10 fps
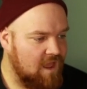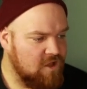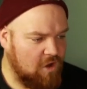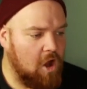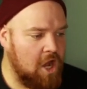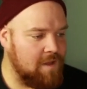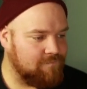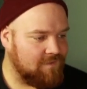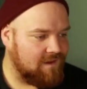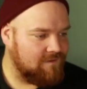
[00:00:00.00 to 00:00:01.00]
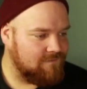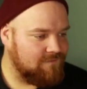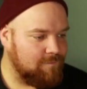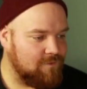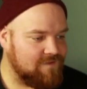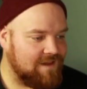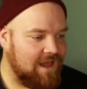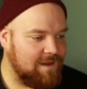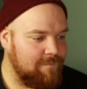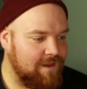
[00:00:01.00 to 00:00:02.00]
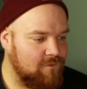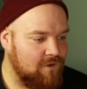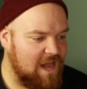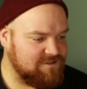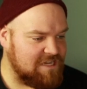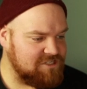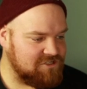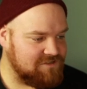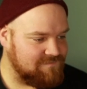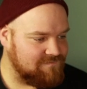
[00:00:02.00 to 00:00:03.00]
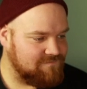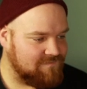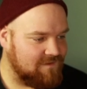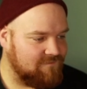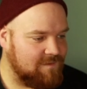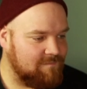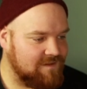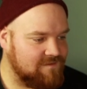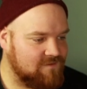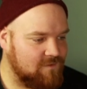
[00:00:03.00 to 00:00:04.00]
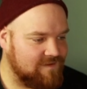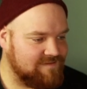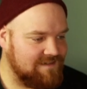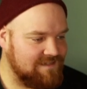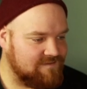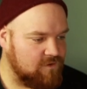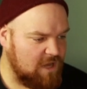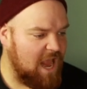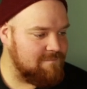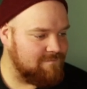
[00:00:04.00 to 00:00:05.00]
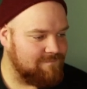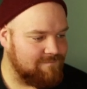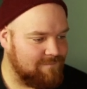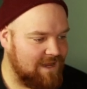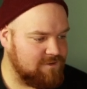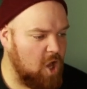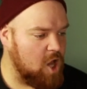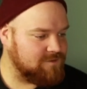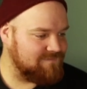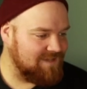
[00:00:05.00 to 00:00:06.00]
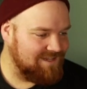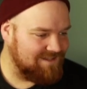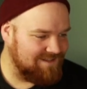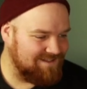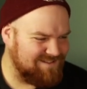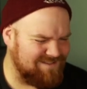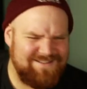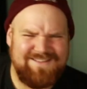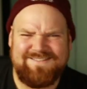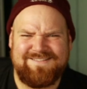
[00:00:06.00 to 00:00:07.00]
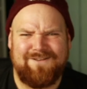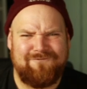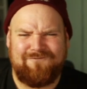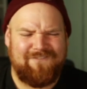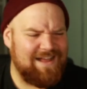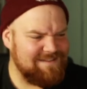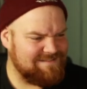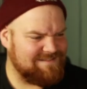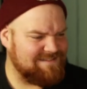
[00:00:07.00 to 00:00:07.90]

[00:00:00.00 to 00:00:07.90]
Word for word: Sorry, war bloß eine Anmerkung an sich, wenn man sowas liest. Okay, mein Gott. was?